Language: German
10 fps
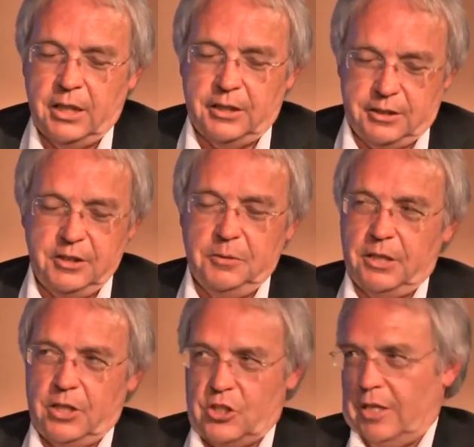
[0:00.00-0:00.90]
In diesem
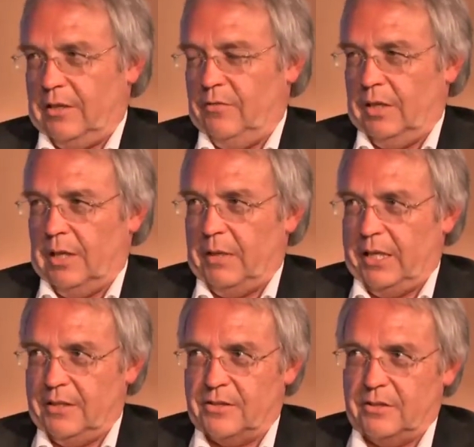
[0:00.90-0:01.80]
Jahr starten wir am
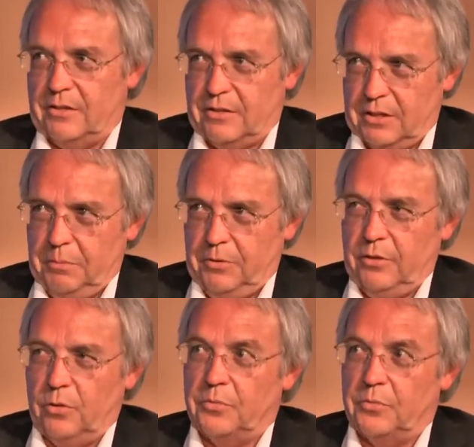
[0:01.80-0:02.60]
1.7.